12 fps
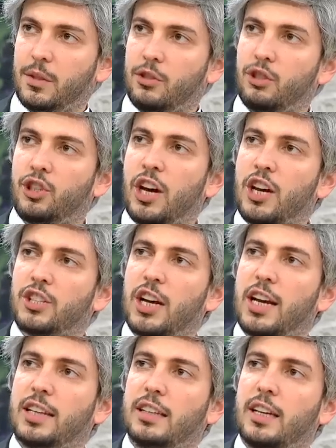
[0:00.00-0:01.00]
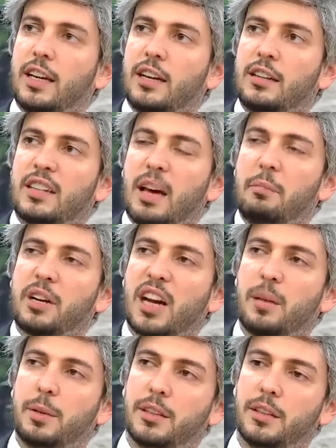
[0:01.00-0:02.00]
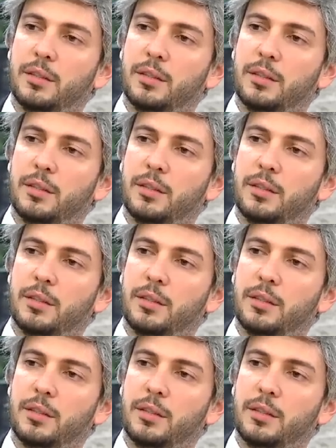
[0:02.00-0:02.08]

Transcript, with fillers: Şarj aletini sen mi kaybettin?